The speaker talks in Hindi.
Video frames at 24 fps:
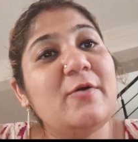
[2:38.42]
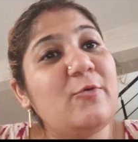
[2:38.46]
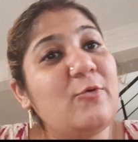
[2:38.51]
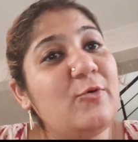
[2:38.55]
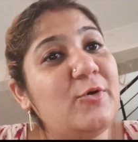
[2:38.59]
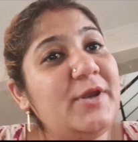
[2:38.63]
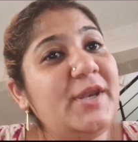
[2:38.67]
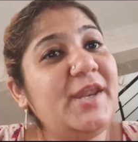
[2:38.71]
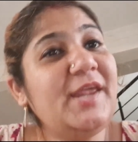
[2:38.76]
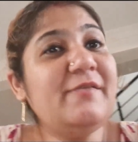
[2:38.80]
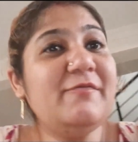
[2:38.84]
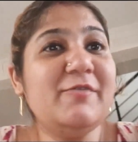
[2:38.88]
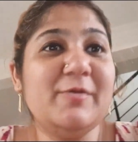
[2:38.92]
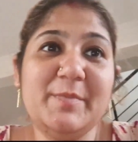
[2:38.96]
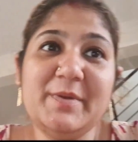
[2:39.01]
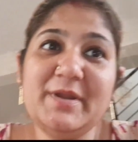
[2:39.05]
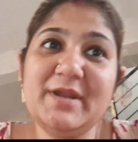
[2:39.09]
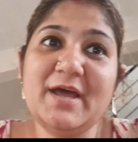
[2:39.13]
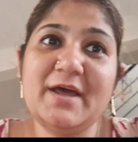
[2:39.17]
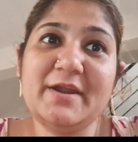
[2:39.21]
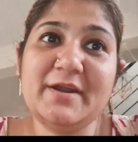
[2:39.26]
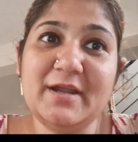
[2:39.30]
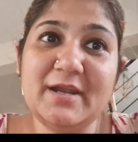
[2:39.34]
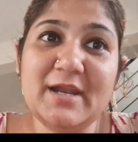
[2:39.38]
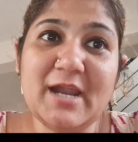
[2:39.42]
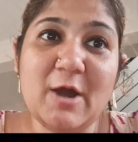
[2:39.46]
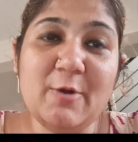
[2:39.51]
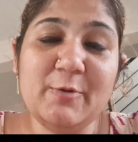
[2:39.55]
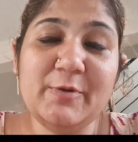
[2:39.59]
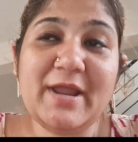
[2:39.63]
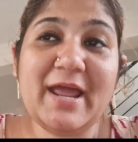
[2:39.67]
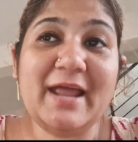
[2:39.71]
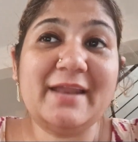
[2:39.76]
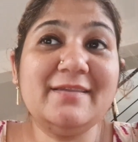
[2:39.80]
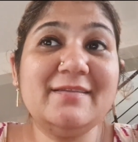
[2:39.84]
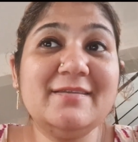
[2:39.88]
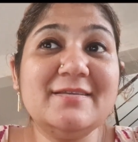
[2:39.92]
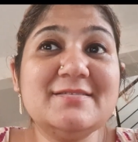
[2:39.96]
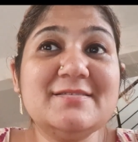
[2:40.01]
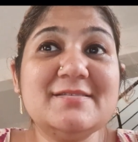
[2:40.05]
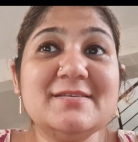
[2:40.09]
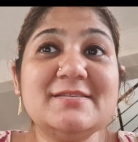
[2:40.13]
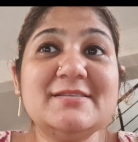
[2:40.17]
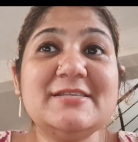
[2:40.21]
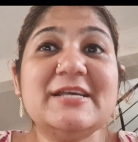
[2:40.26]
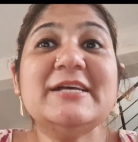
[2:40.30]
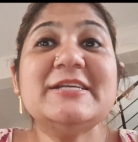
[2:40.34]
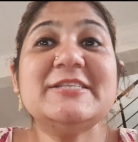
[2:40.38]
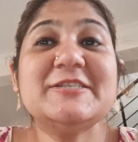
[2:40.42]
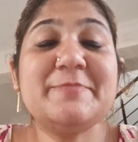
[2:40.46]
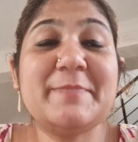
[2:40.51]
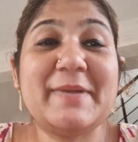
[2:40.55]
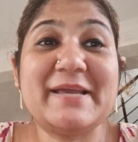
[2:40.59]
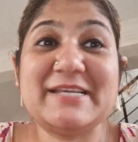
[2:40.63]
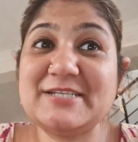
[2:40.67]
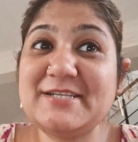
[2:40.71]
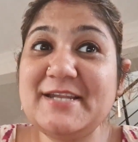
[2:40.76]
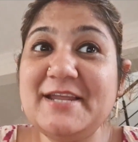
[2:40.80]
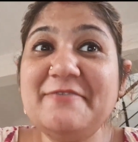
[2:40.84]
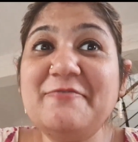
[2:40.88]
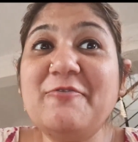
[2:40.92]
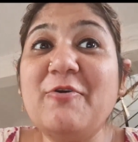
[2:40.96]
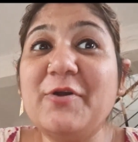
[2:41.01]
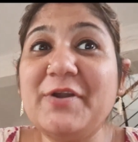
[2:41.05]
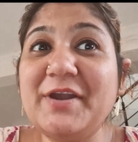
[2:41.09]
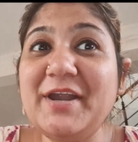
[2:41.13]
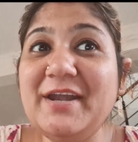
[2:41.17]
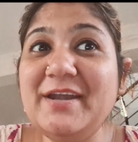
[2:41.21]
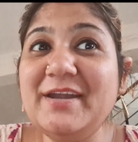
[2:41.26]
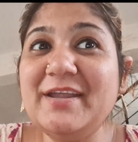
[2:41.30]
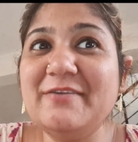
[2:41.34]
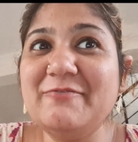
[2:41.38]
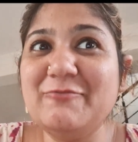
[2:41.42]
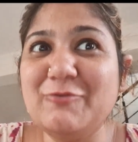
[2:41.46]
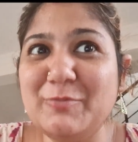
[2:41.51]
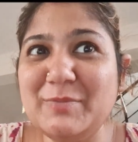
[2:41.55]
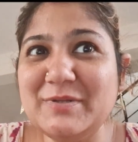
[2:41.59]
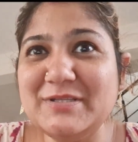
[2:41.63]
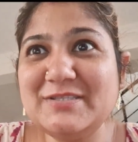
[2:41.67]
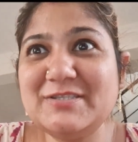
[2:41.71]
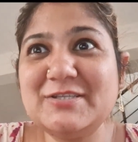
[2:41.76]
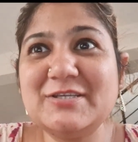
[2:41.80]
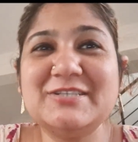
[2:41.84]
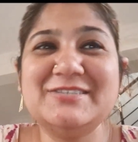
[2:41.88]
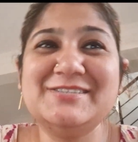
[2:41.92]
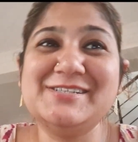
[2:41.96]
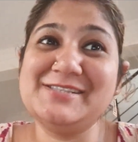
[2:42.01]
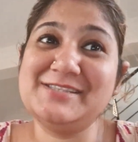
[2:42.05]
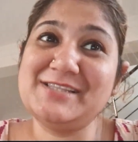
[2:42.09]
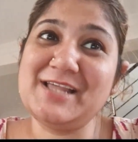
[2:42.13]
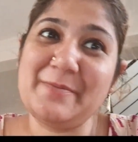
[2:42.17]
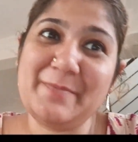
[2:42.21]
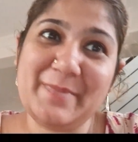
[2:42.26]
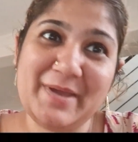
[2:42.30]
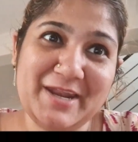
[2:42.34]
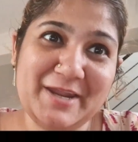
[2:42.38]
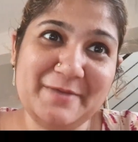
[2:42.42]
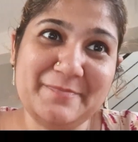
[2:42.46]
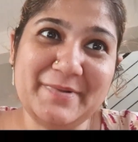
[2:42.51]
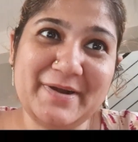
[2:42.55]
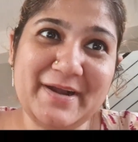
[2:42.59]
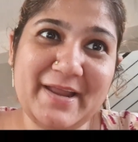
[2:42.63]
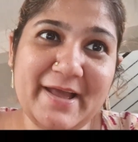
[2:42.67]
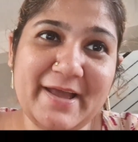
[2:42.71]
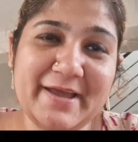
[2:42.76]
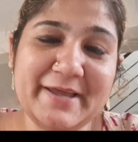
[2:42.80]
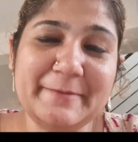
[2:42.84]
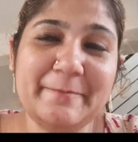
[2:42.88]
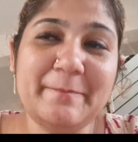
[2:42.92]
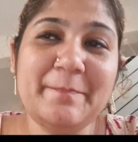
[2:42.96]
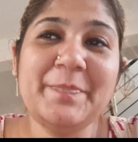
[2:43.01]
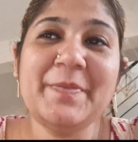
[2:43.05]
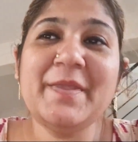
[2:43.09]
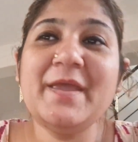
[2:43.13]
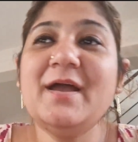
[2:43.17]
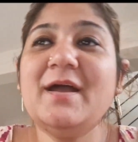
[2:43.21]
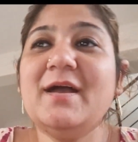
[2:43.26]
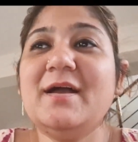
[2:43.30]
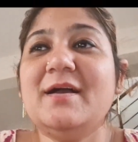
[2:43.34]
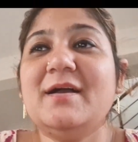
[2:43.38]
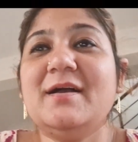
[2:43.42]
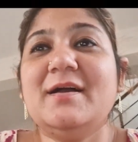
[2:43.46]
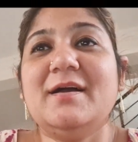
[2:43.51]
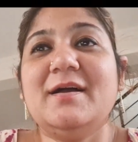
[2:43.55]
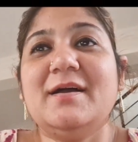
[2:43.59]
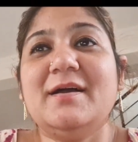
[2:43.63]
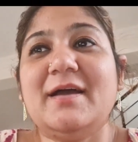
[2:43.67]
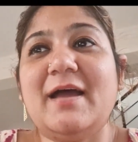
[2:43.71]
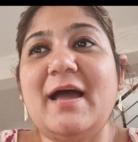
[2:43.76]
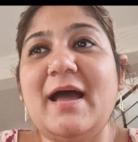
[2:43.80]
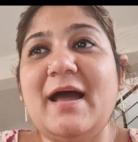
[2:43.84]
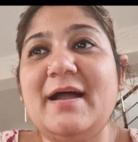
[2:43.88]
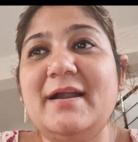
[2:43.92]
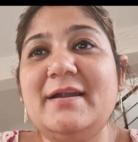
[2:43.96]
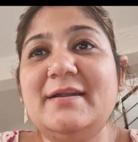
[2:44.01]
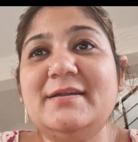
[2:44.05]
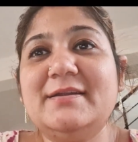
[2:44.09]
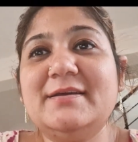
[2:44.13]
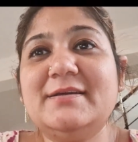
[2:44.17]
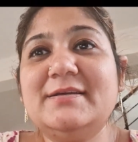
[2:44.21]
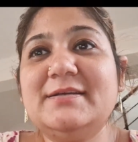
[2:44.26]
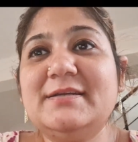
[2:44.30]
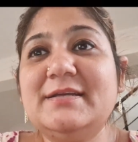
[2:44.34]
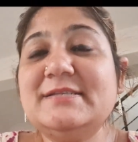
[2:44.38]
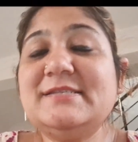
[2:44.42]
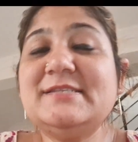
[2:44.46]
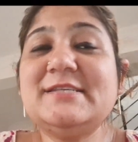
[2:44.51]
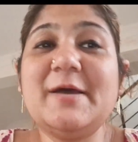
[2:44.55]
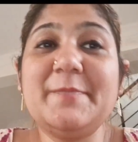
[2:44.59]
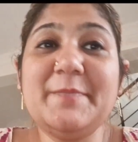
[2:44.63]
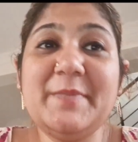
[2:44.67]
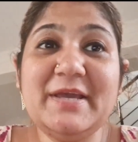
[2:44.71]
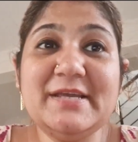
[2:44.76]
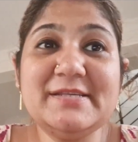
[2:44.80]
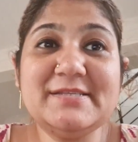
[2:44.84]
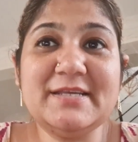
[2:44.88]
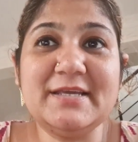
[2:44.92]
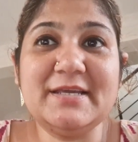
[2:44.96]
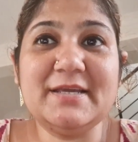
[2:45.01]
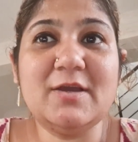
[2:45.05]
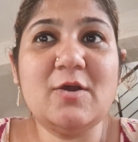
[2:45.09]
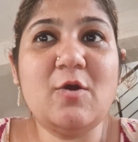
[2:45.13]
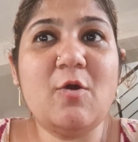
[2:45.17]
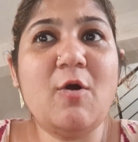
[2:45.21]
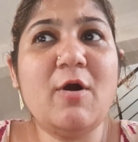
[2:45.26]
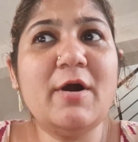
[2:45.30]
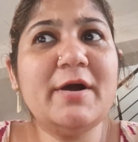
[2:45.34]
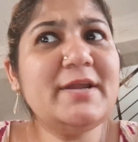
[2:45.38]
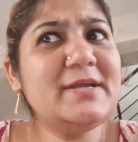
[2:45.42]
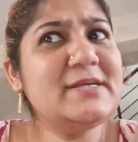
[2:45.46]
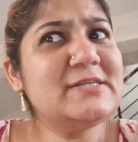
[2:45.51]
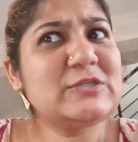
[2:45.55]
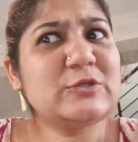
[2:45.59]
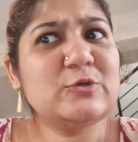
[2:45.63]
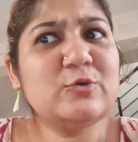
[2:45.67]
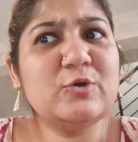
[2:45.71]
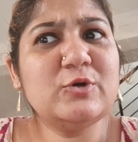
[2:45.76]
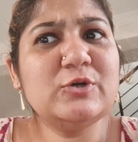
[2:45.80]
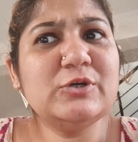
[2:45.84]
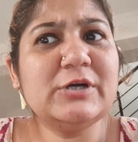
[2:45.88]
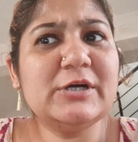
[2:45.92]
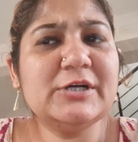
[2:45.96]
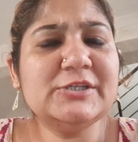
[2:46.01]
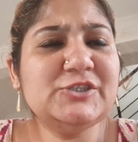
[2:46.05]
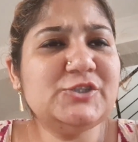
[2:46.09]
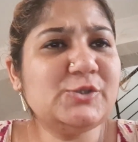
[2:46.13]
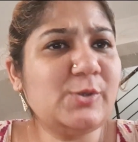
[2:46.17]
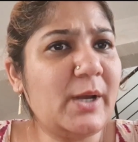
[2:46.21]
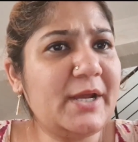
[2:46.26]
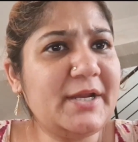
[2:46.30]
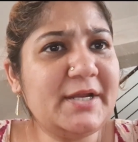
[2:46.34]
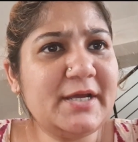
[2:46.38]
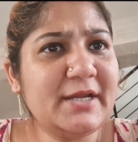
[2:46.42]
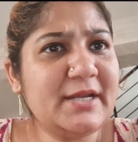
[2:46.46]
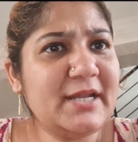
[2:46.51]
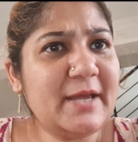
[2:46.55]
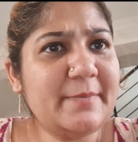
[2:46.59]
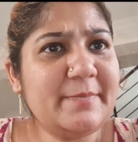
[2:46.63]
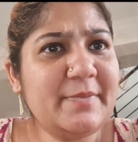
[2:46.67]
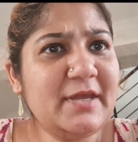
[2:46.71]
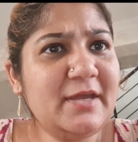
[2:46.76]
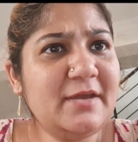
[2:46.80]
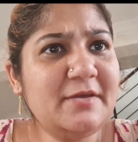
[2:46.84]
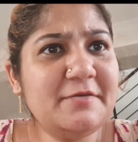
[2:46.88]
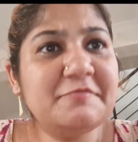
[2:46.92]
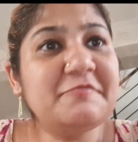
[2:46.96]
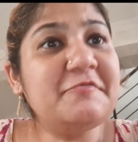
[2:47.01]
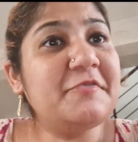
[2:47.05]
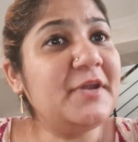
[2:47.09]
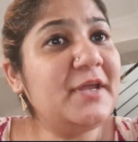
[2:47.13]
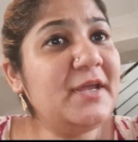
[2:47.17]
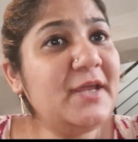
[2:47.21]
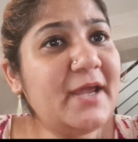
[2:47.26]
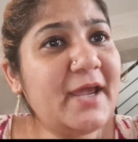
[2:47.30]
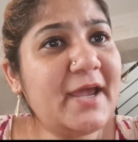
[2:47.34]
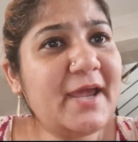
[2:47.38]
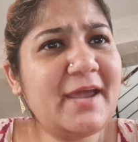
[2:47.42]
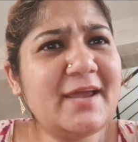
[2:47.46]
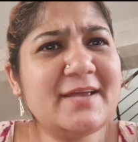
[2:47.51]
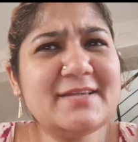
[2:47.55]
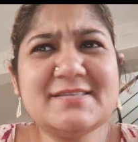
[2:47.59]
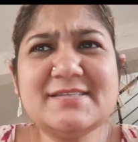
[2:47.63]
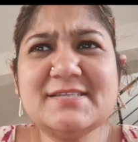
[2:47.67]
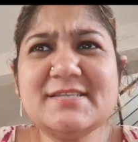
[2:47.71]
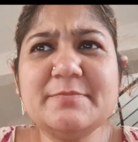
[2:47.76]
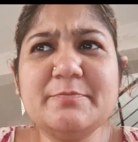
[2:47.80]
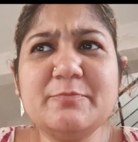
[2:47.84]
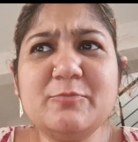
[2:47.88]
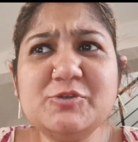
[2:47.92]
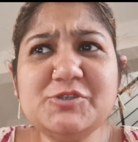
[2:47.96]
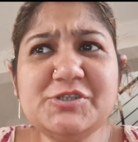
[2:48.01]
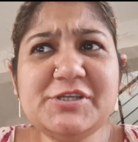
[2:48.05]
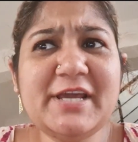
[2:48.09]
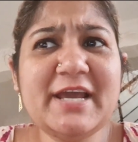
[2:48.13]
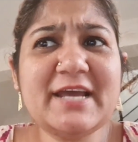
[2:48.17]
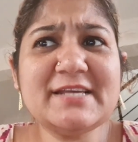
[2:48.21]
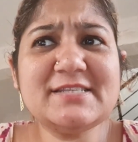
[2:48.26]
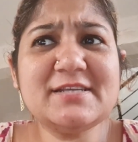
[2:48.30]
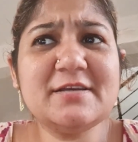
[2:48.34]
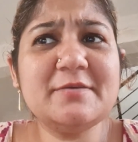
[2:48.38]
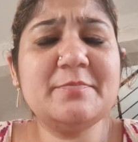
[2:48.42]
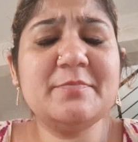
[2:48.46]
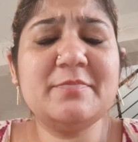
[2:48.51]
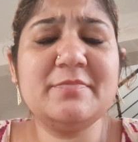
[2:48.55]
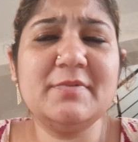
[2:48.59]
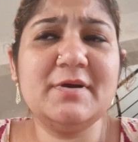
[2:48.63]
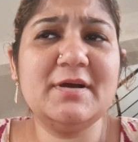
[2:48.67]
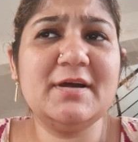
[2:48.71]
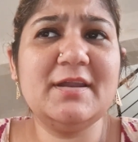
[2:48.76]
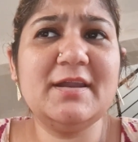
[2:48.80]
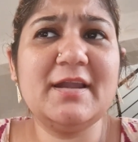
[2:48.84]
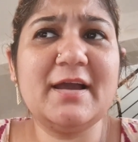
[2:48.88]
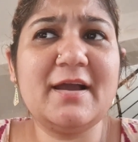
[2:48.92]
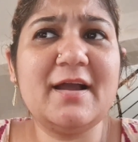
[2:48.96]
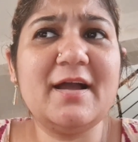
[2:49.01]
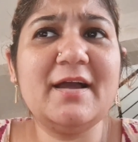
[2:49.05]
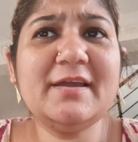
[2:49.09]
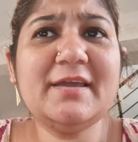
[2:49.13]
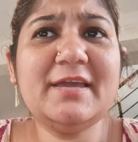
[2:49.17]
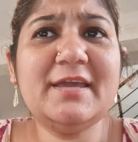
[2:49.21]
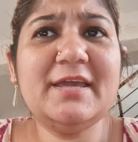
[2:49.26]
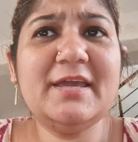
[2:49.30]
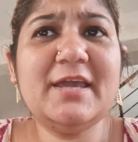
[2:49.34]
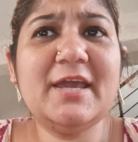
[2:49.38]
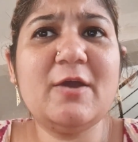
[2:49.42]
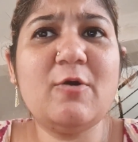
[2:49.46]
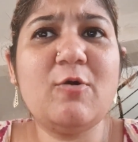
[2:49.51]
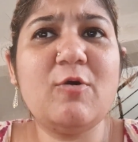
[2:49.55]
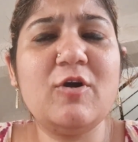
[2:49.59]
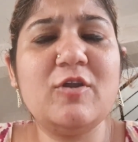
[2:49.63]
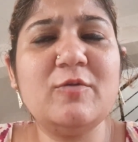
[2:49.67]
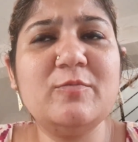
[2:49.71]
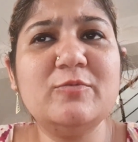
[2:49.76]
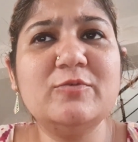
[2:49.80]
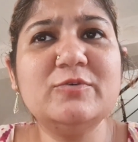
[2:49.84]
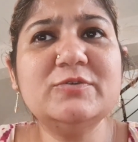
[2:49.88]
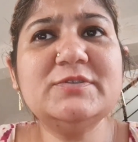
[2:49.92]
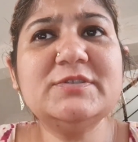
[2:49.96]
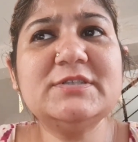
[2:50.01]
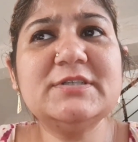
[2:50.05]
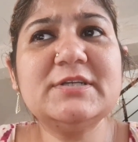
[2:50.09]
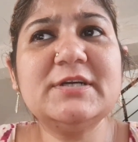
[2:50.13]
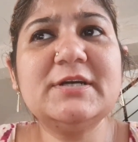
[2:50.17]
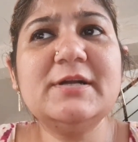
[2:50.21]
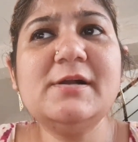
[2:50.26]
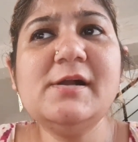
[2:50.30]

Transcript: ओनली वेमेन आर अलाउड एंड दिस इज़ स्पेशली फॉर इंडियन वुमेंस जितना मैंने पढ़ा है एंड इट्स अमेजिंग और इसको ज्वाइन करना भी फ्री है इट्स मुझे ऐसा लगा कि ये ऑलमोस्ट